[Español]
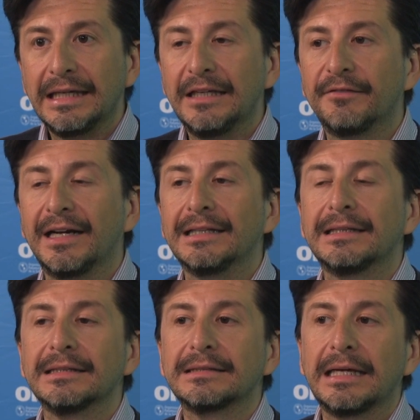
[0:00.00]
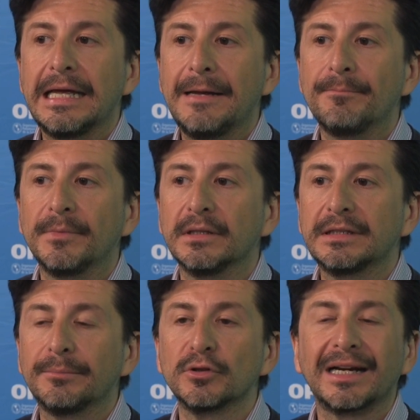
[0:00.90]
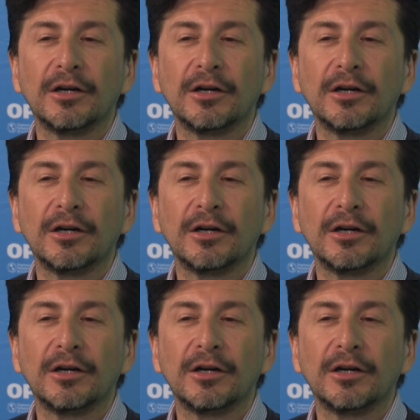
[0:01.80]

y diferentes em, tipos de